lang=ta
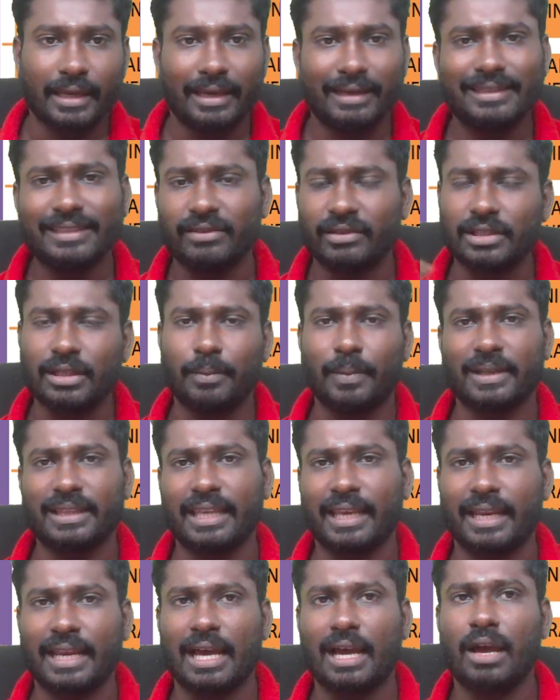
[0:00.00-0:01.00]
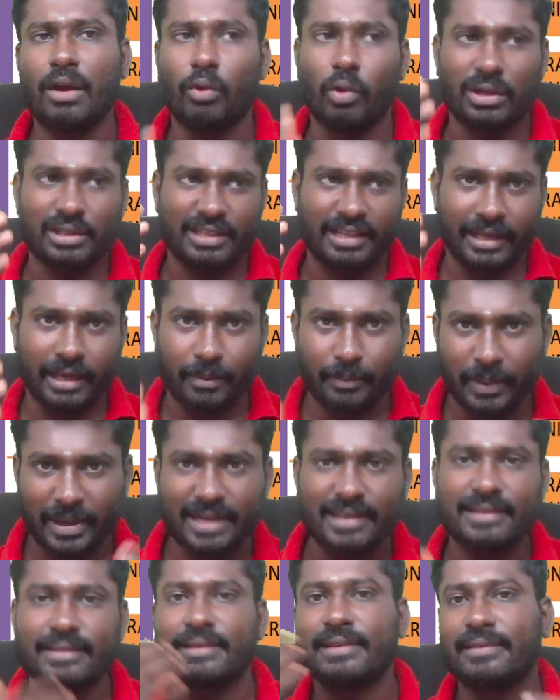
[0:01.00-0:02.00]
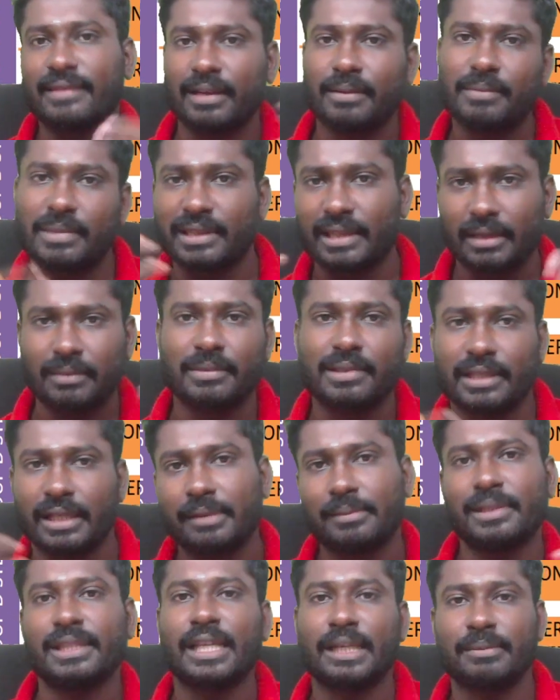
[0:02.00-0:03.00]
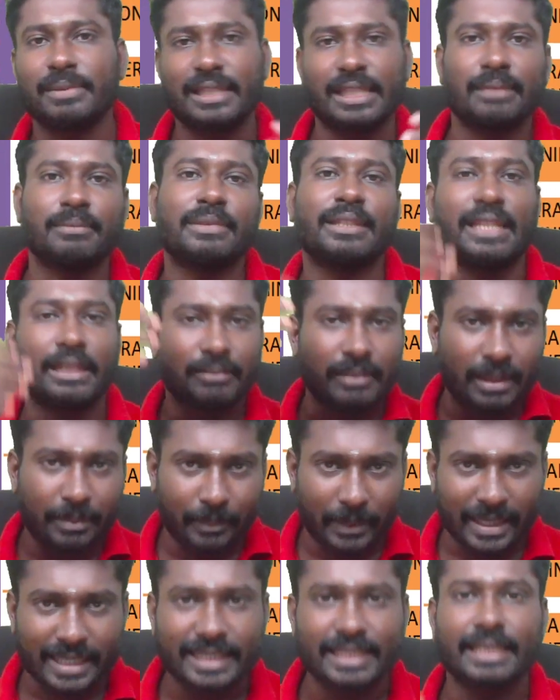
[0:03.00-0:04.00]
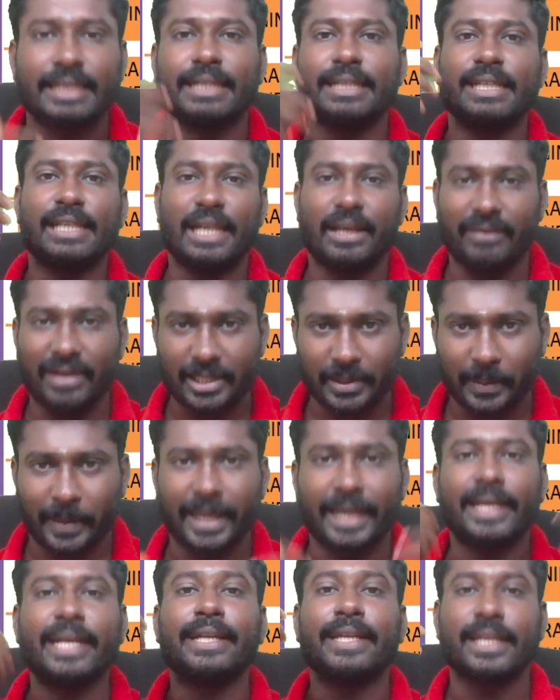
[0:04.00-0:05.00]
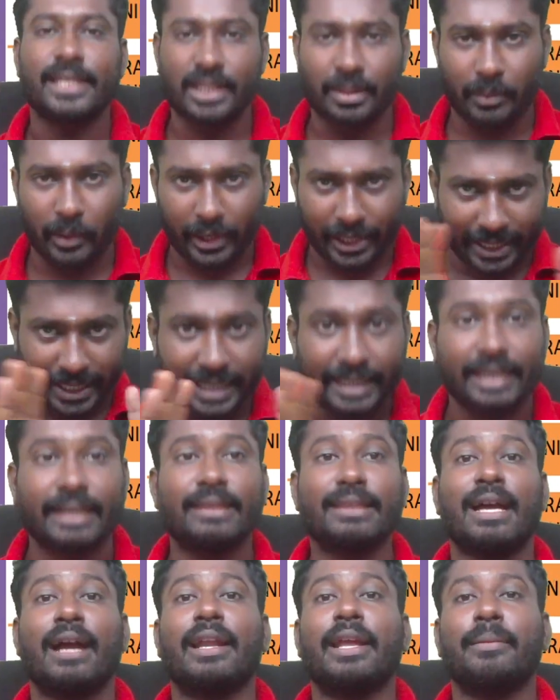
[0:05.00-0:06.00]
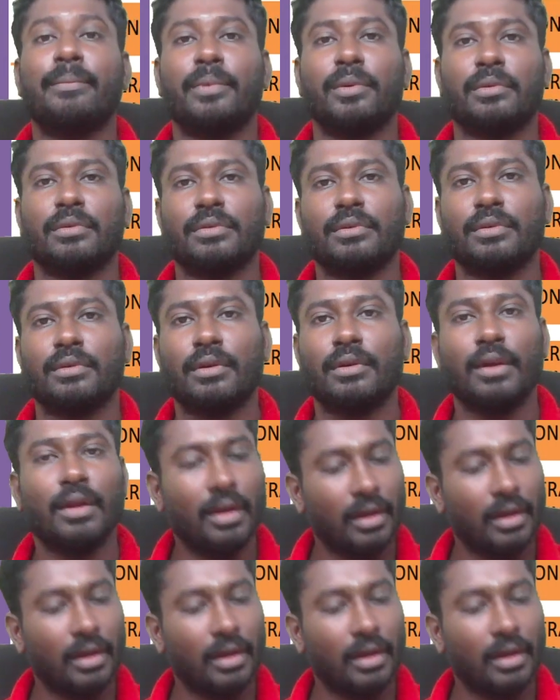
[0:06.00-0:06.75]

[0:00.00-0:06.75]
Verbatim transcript: இது வந்து பார்த்தீங்கன்னா ஒன்ஸ் நீங்கள் படிச்சதை திரும்ப திரும்ப திரும்ப திரும்ப திரும்ப திரும்ப படிச்சுக்கிட்டு ரிவைஸ் பண்ணிக்கிட்டு டெஸ்ட் போட்டுக்கிட்டே இருந்தாலே போதும்